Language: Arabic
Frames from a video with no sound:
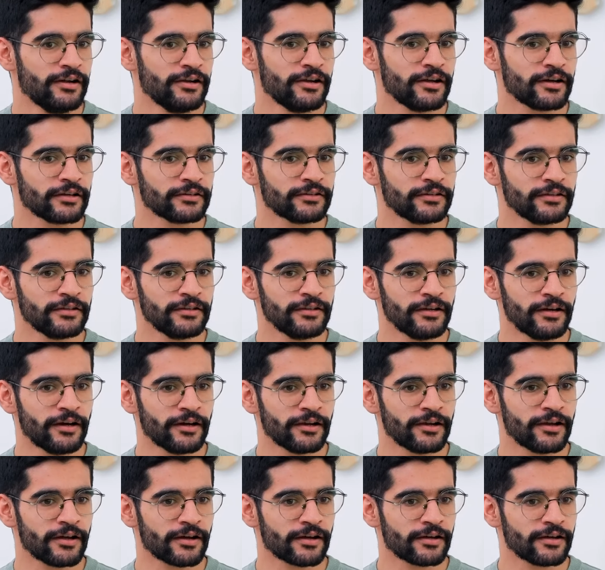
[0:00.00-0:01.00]
علاقتي
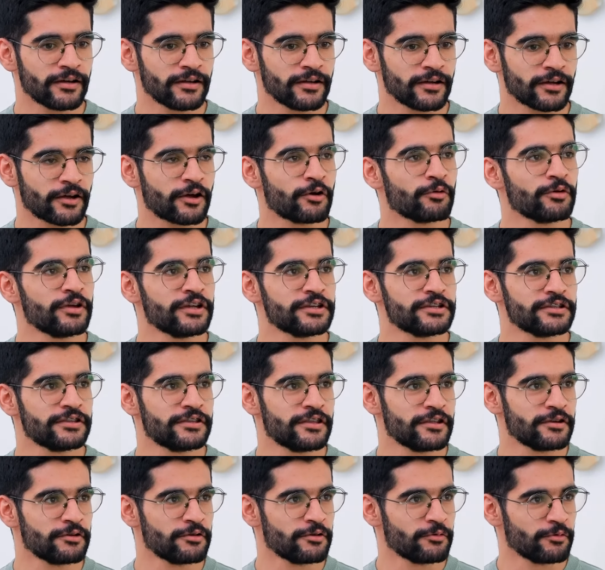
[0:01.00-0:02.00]
علاقه قويه
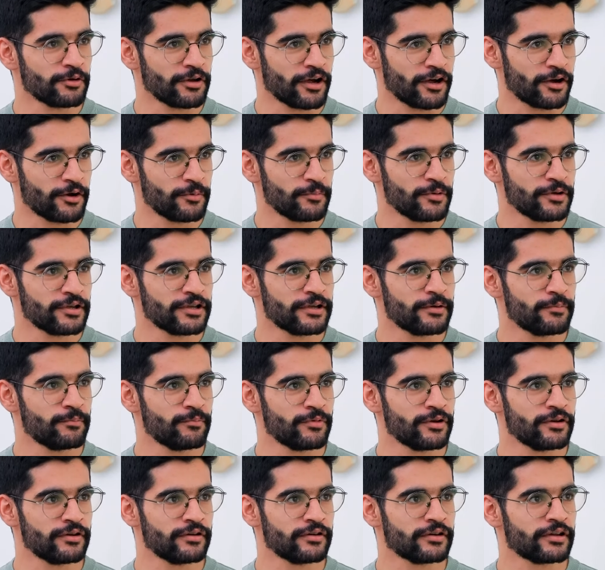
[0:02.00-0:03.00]
جدا وياهم
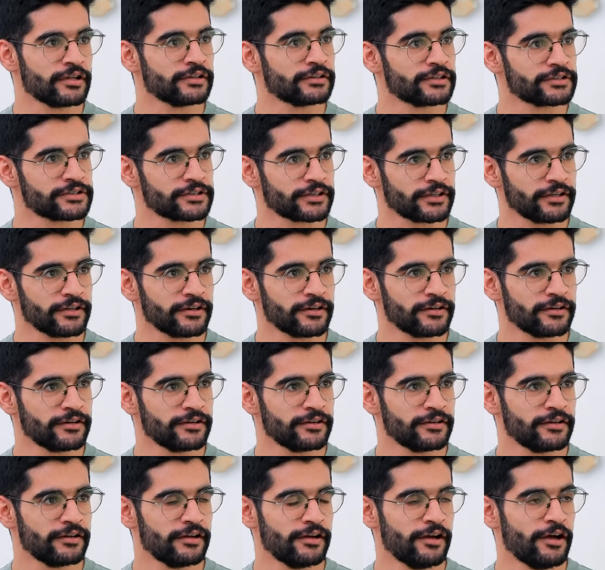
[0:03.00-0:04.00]
من كنت صغير
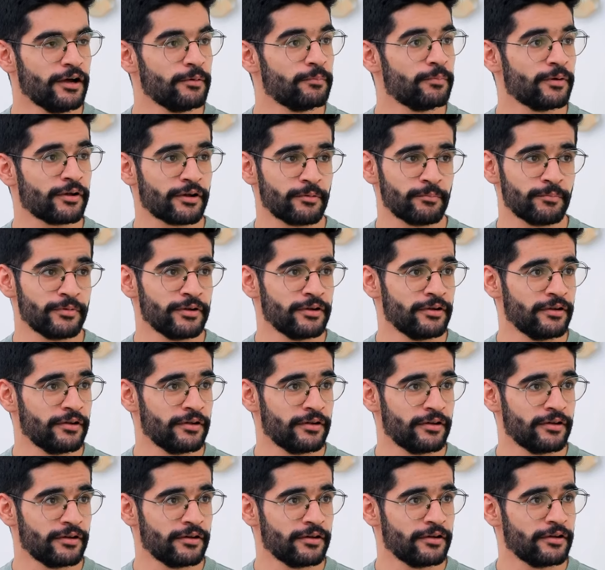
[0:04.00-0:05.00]
احب اربي
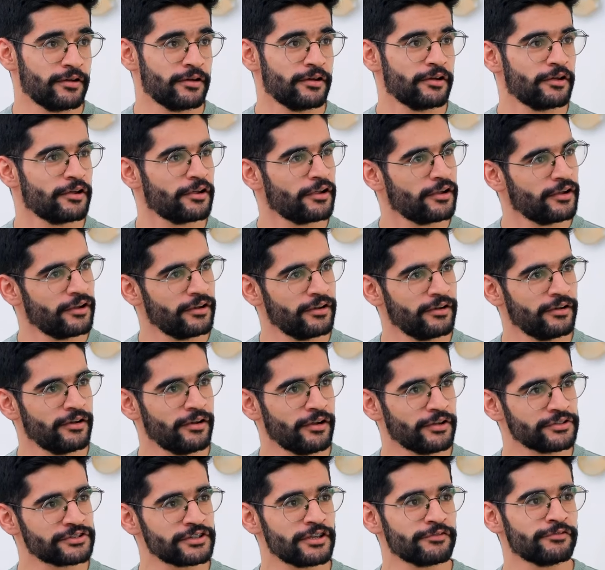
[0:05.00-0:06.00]
آه،
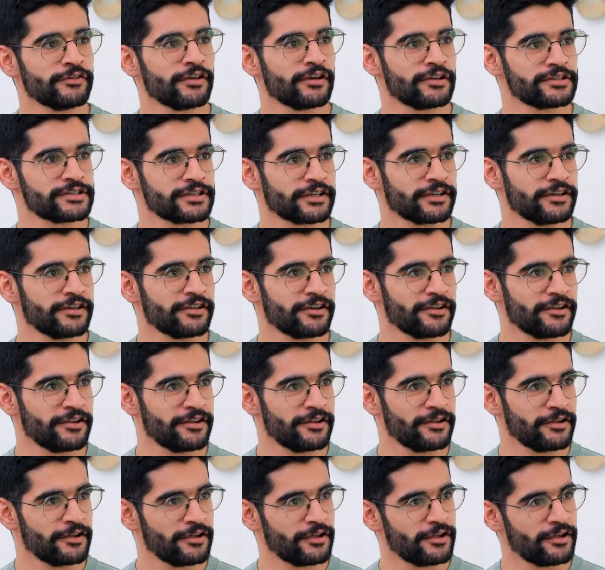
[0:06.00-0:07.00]
العصافير
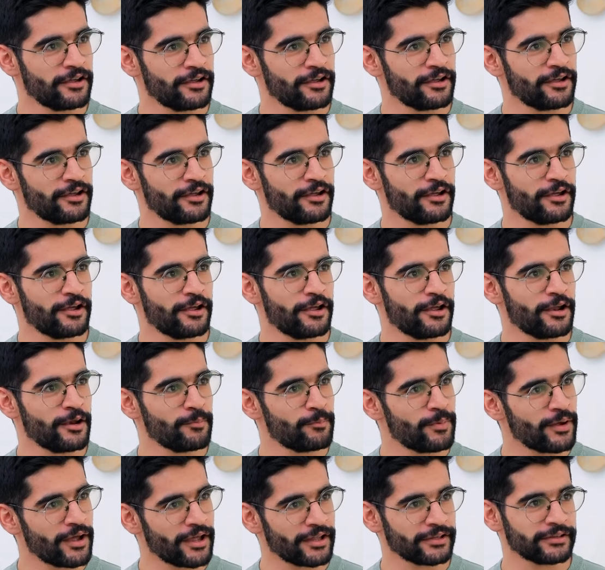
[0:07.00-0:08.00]
الصغيره آه،
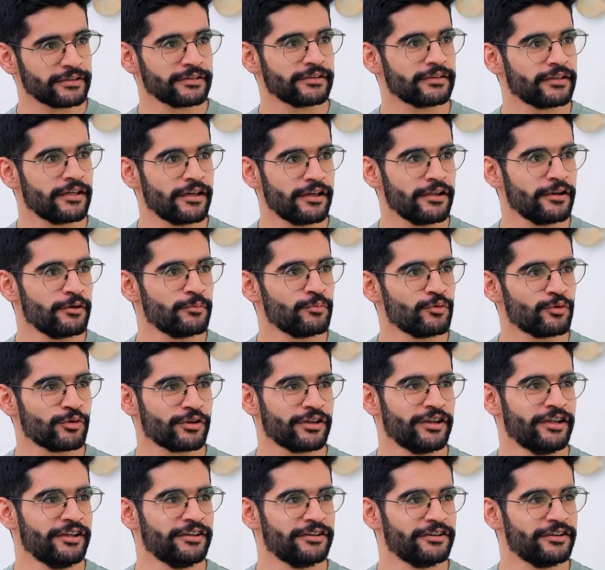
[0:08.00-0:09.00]
الباط
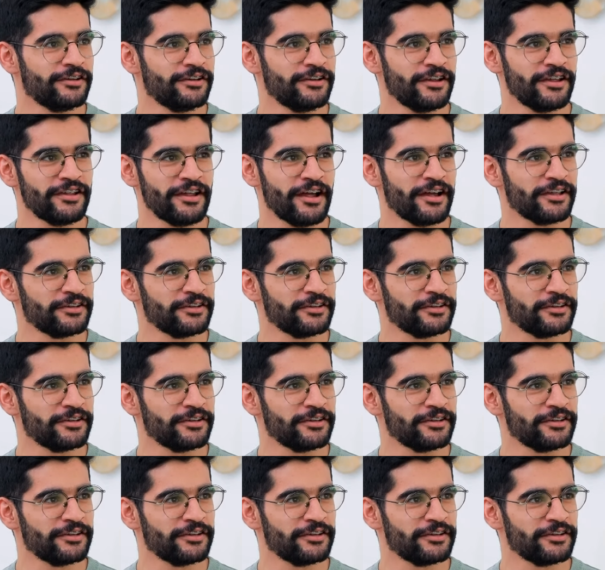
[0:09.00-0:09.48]
هالامور يعني اللي اي